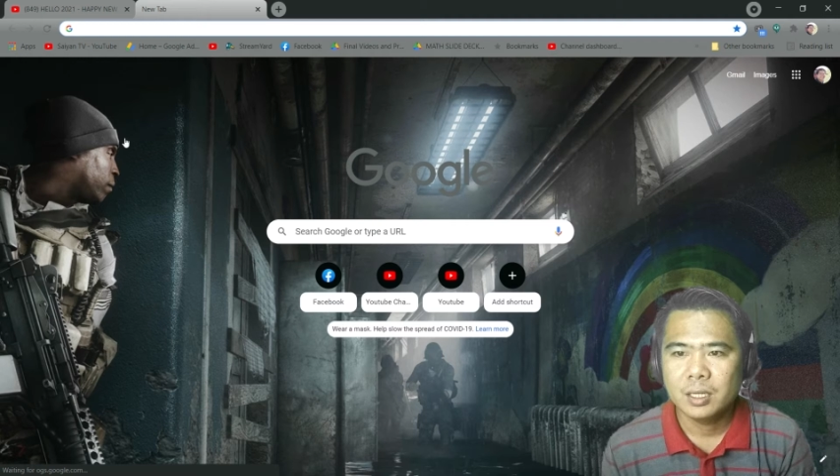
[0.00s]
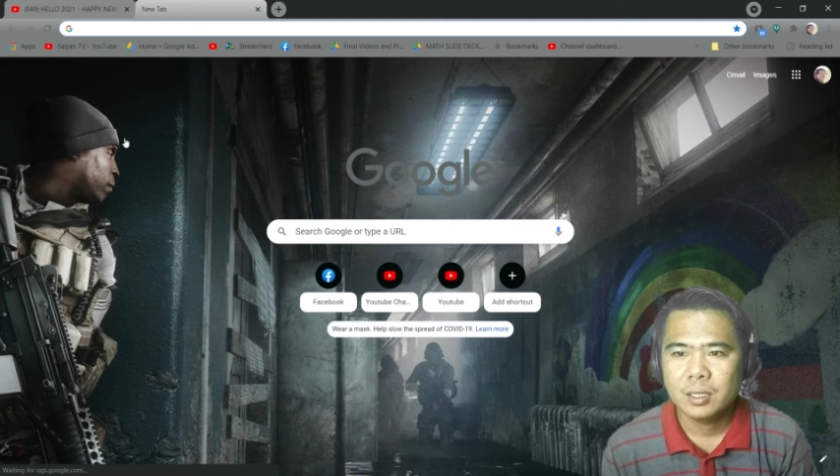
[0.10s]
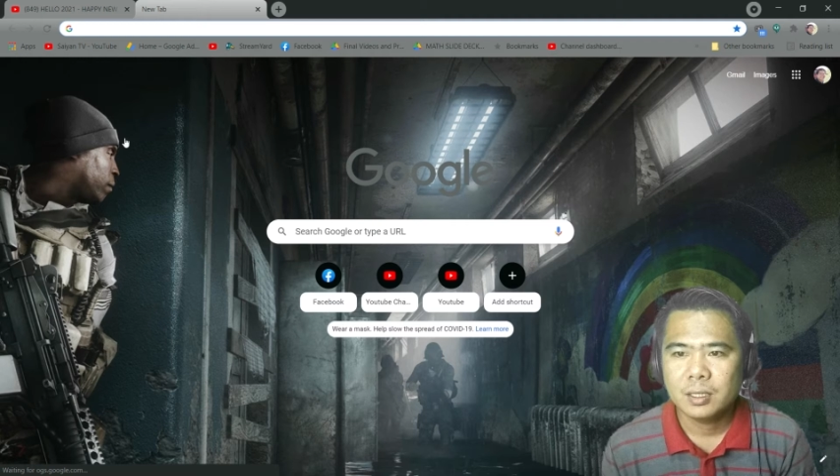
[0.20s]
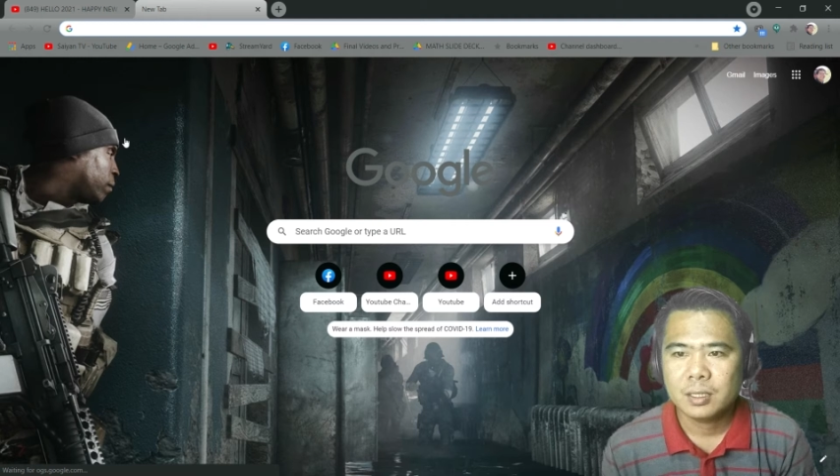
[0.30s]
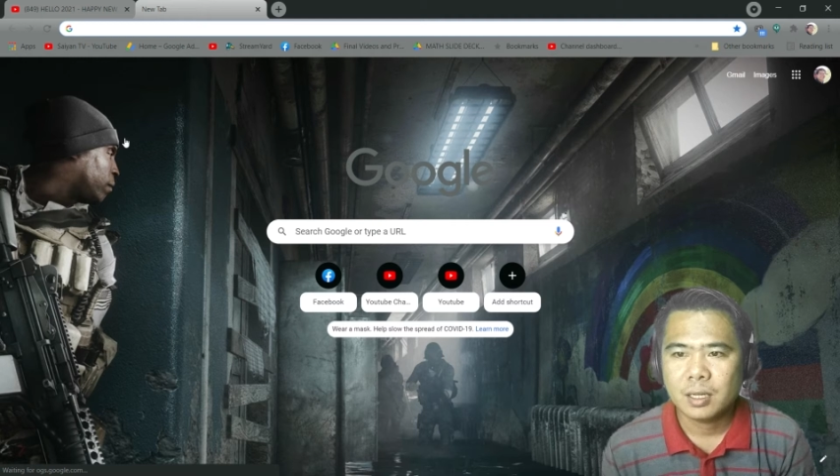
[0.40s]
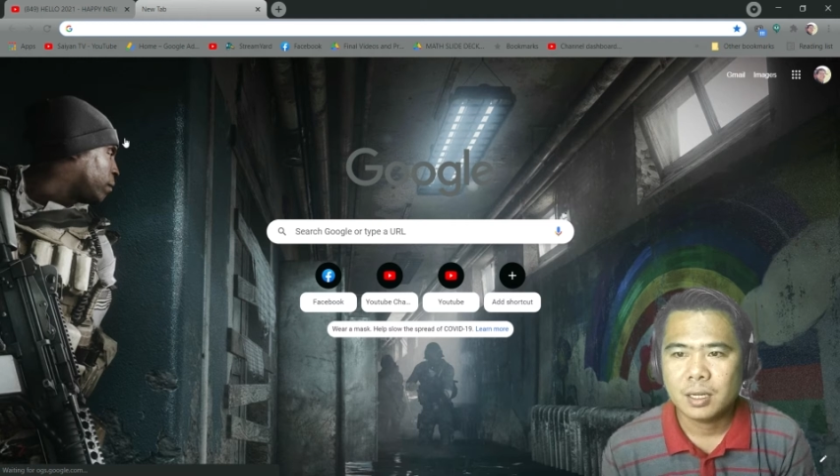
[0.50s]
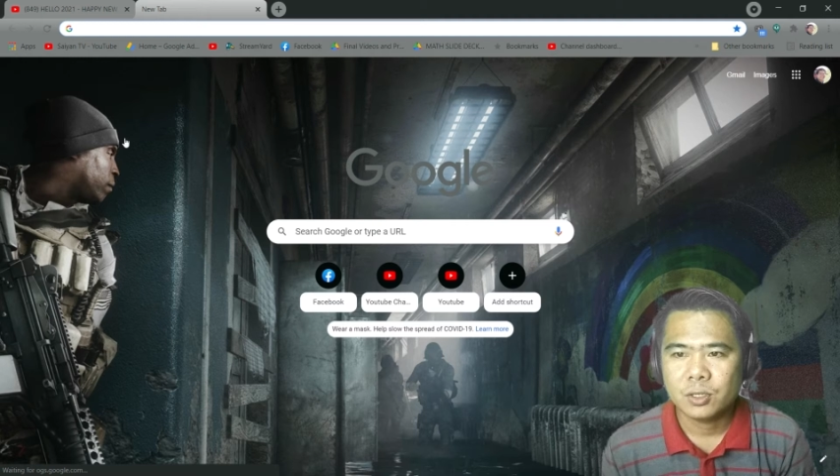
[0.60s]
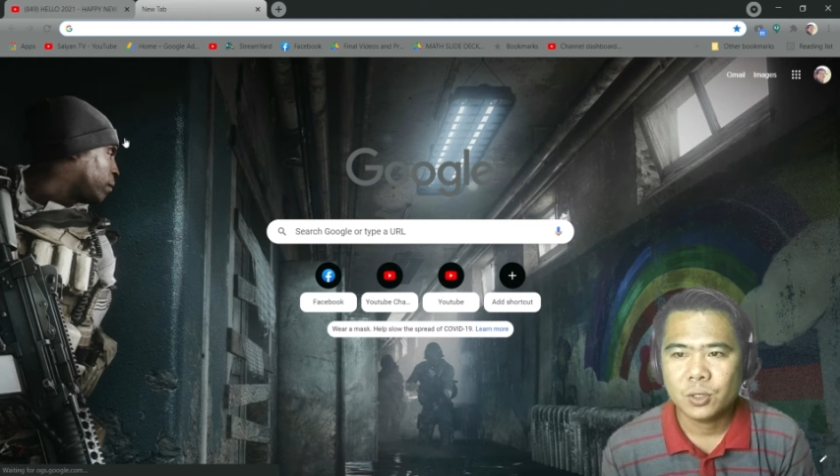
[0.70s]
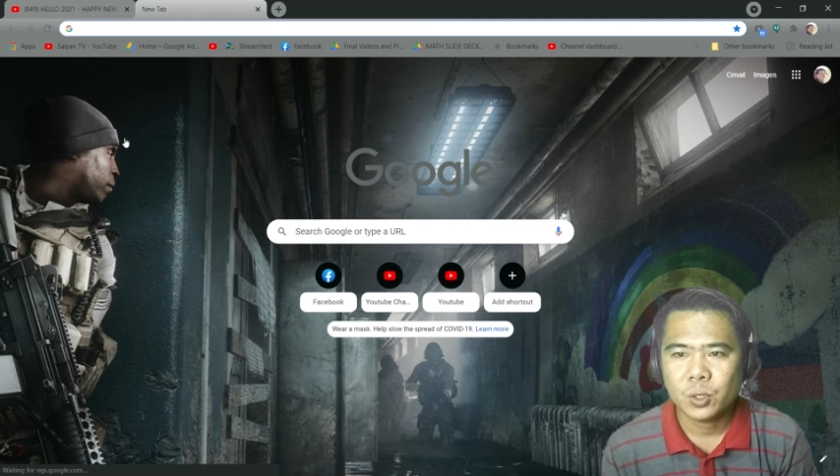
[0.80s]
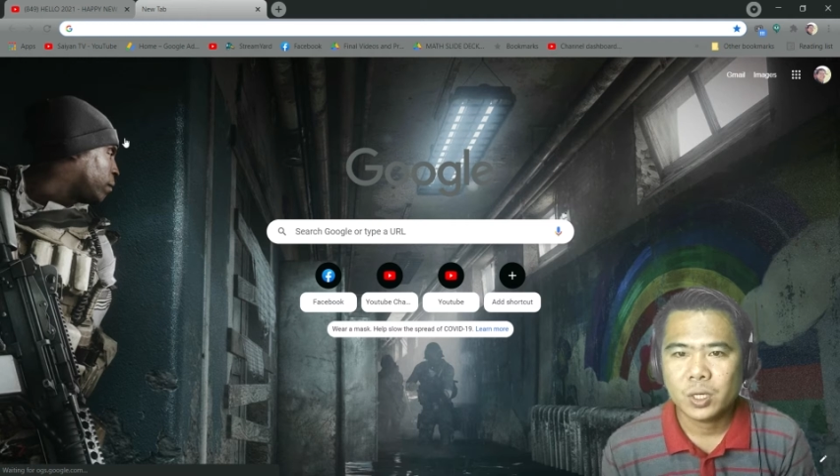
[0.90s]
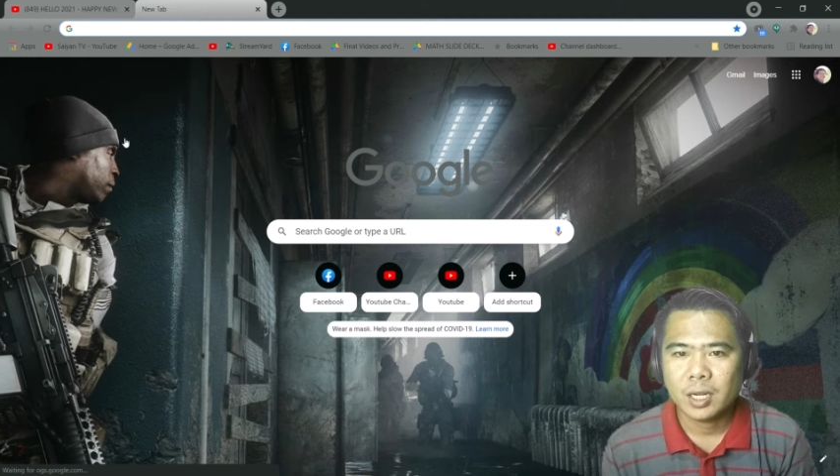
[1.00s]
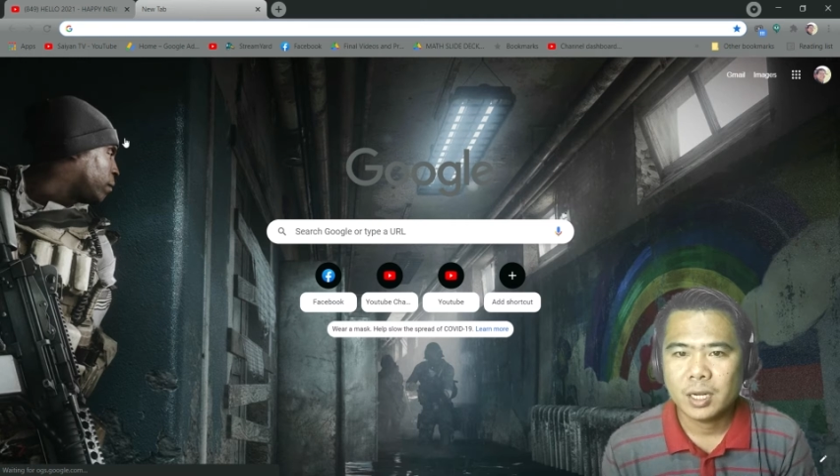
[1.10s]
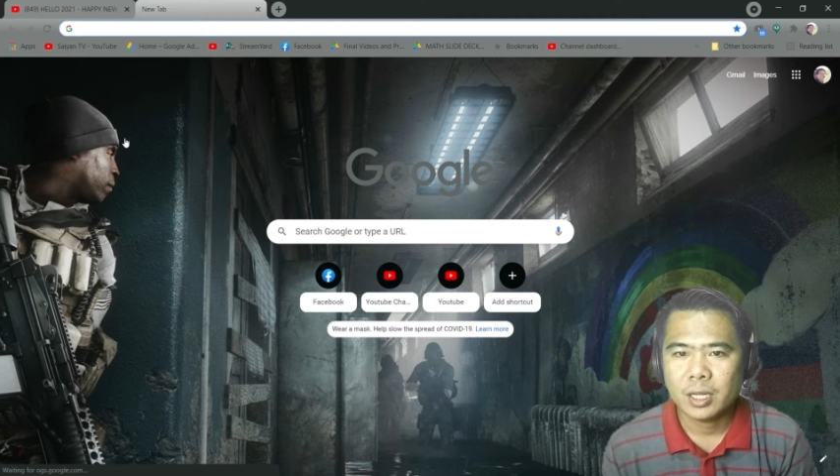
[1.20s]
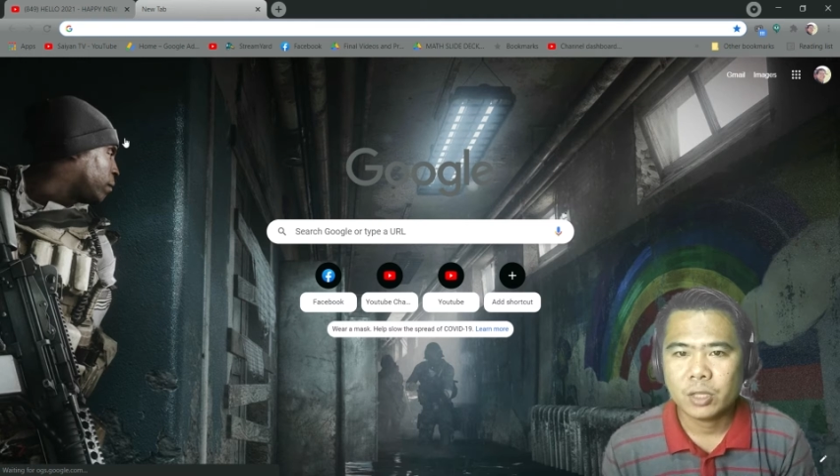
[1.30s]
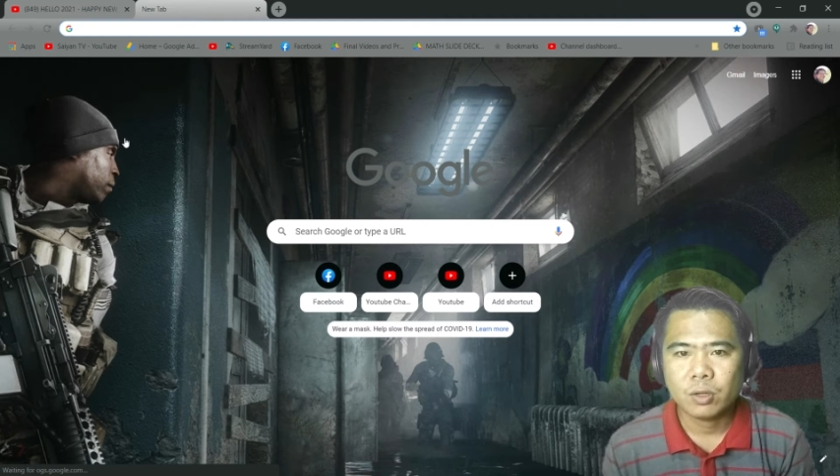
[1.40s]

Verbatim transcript: Sa tutorial na ito,